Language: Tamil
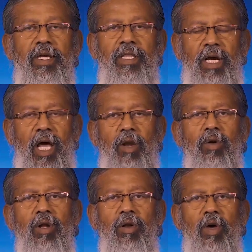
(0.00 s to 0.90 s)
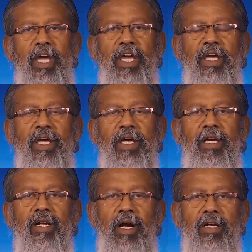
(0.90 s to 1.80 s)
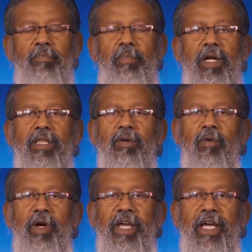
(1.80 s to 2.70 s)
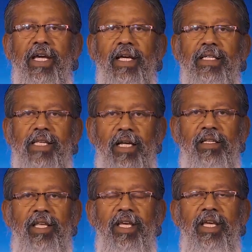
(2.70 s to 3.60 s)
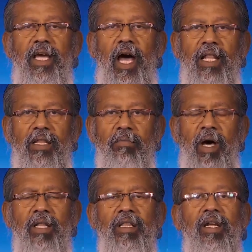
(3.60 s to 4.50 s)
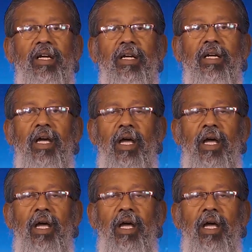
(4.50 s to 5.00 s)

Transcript: இந்த கரோனா நோயை கட்டுப்படுத்தக்கூடிய சக்தி அந்த மருந்திற்கு